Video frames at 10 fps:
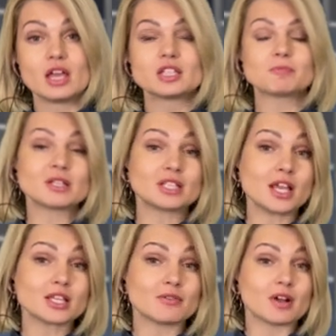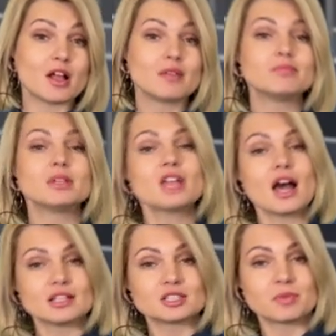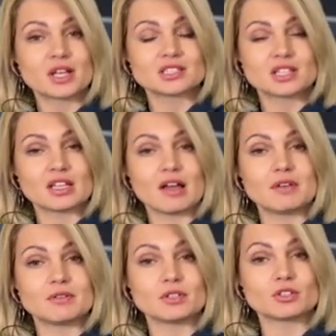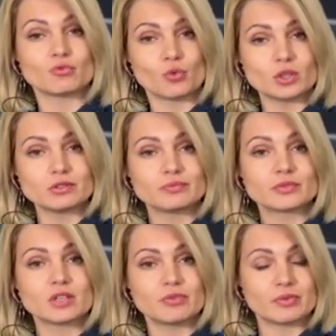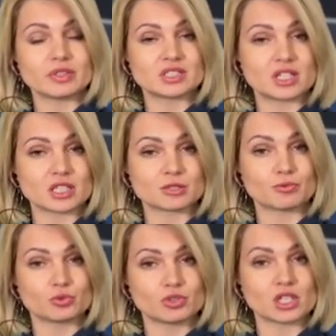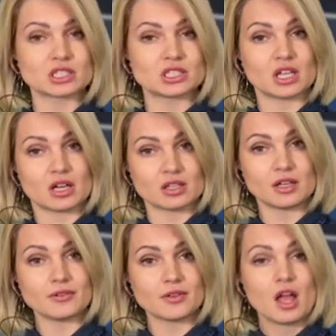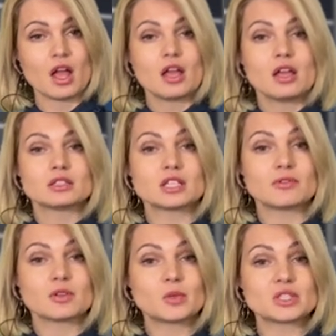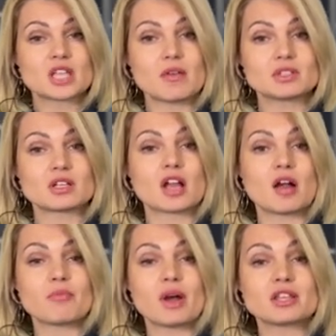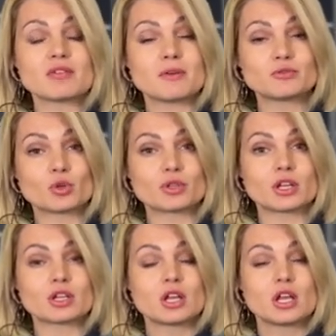Из последнего Binance приостанавливает ввод и вывод средств в фунтах стерлингов – заявил представитель компании во вторник.